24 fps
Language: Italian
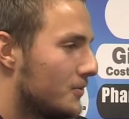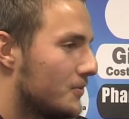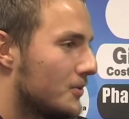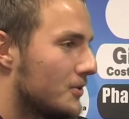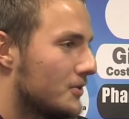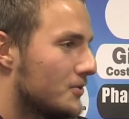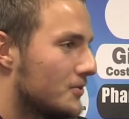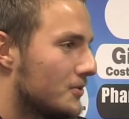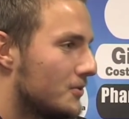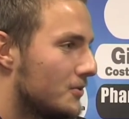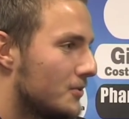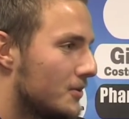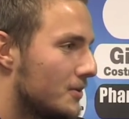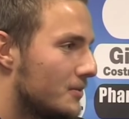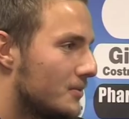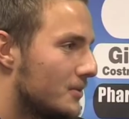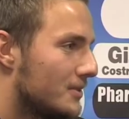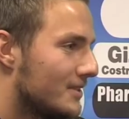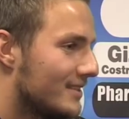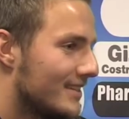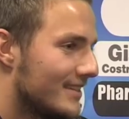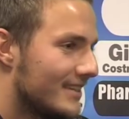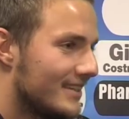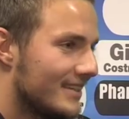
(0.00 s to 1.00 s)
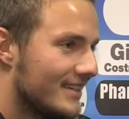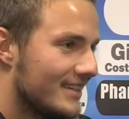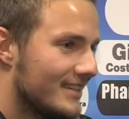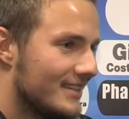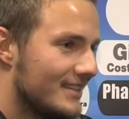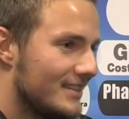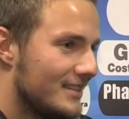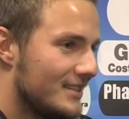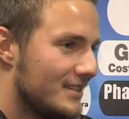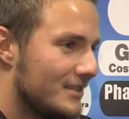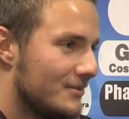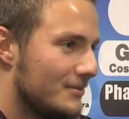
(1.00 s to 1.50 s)
a posto, due portieri
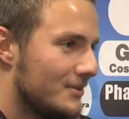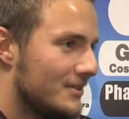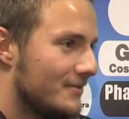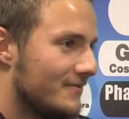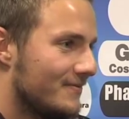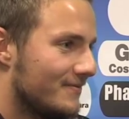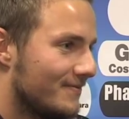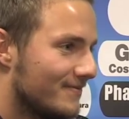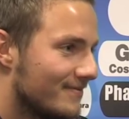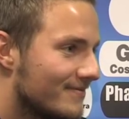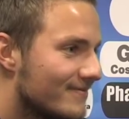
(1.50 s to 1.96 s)
grandissimi,